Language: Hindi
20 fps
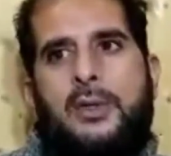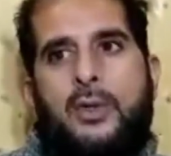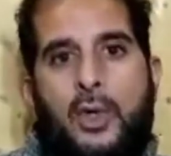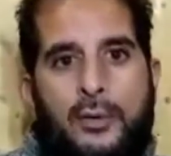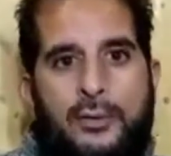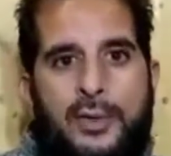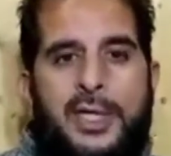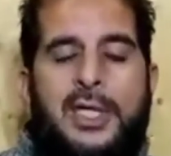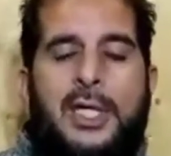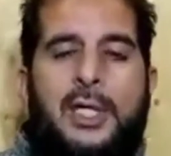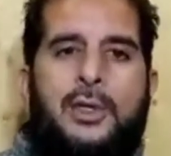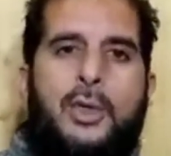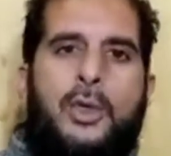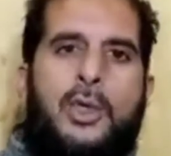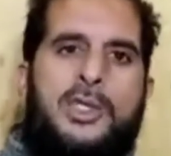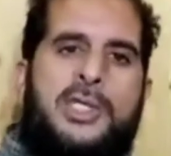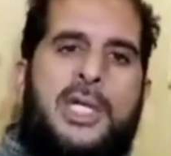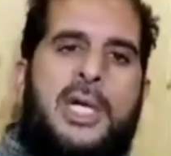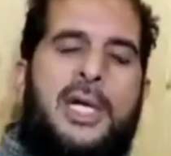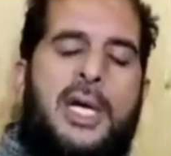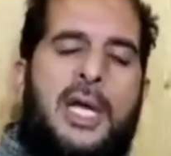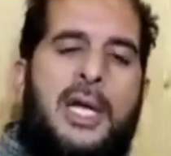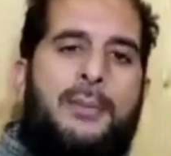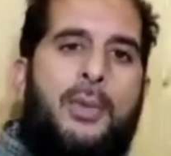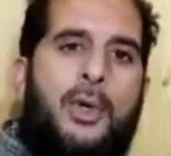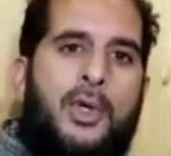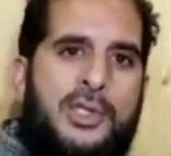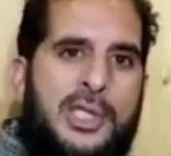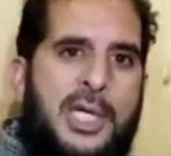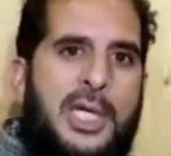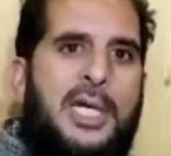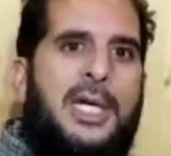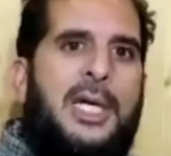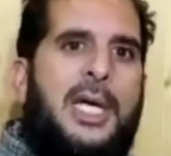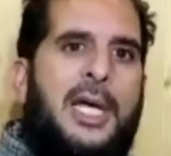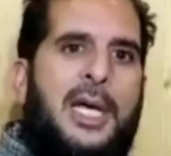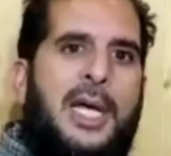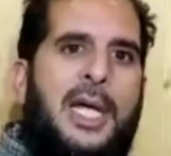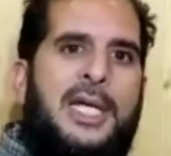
कोविड का दौर चल रहा है बहुत सारे घर